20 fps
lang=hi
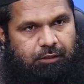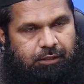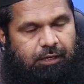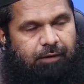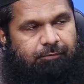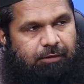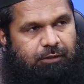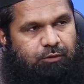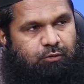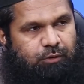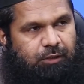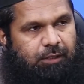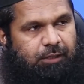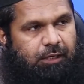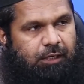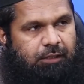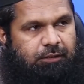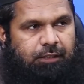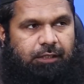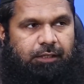दावा तो ये
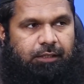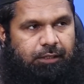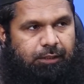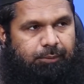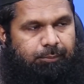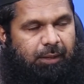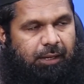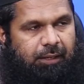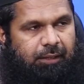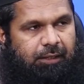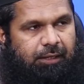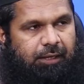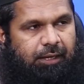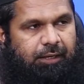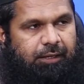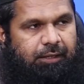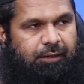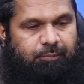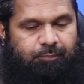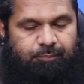करते हैं कि ईमान ले
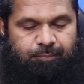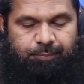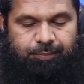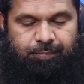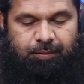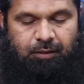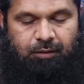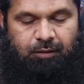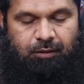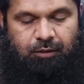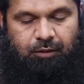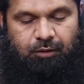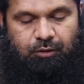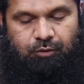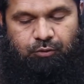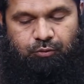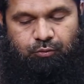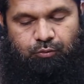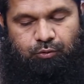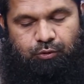आए हैं
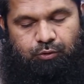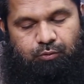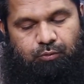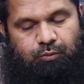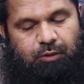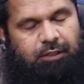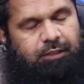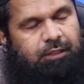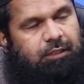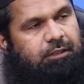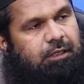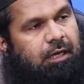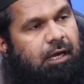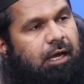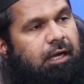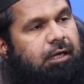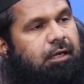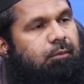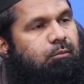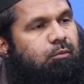का युरीदुना
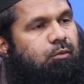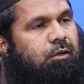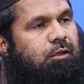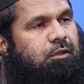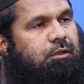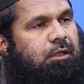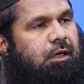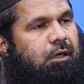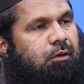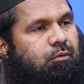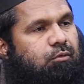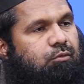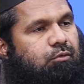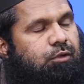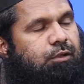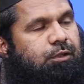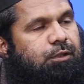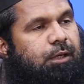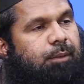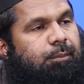तागुत
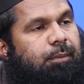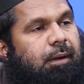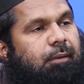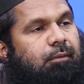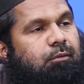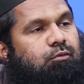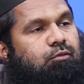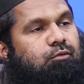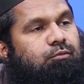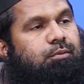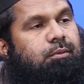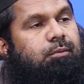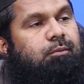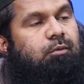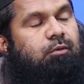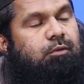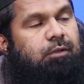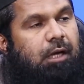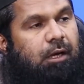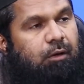इसके बावजूद फिर
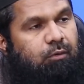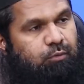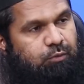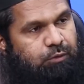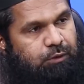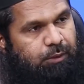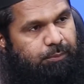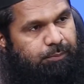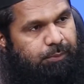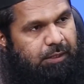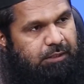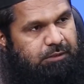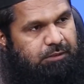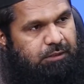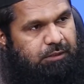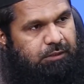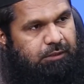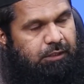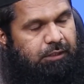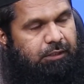वो तागुत के पास
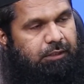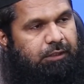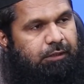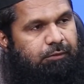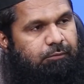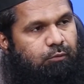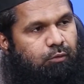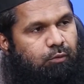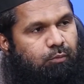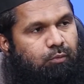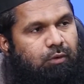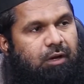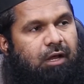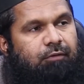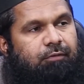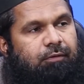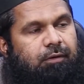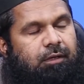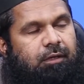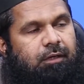यानी कि वो
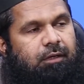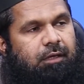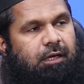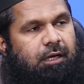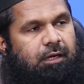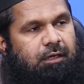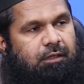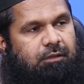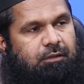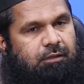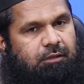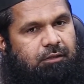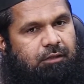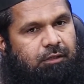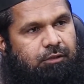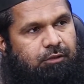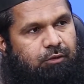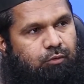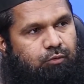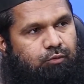मुनाफिकीन क्या करते थे
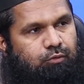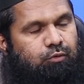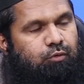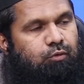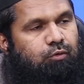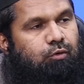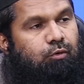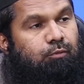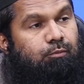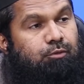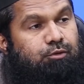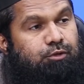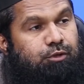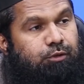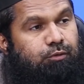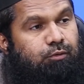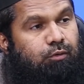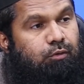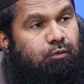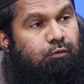यहूदियों को
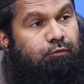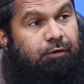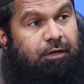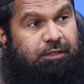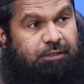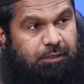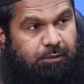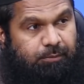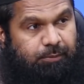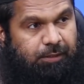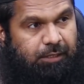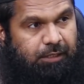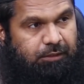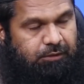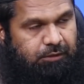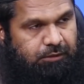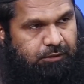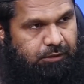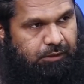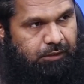मुशरकों को फैसल
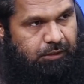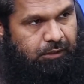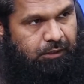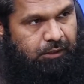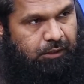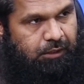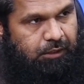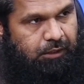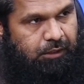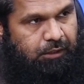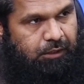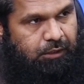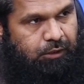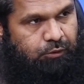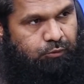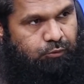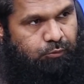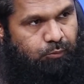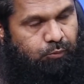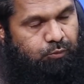बनाते थे
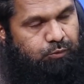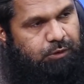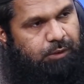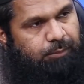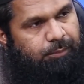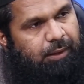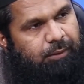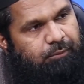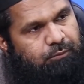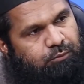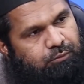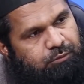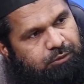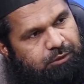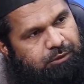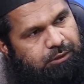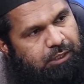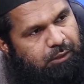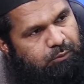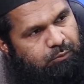तो उसके बावजूद
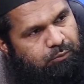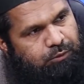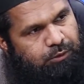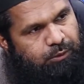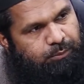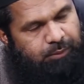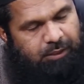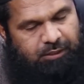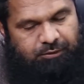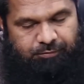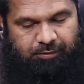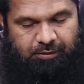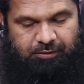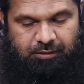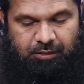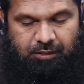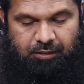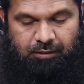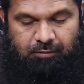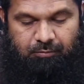ये तागुत के पास
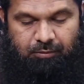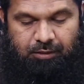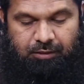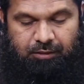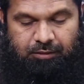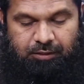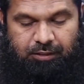फैसला करवाने